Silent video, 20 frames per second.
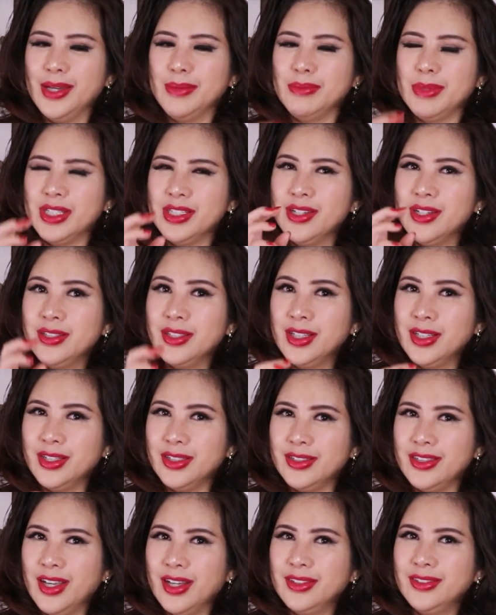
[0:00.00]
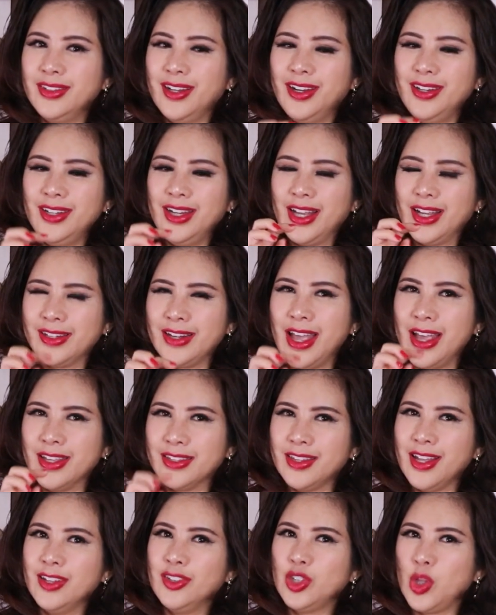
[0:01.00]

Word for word: mà trên cái hình nhân đó là đề tên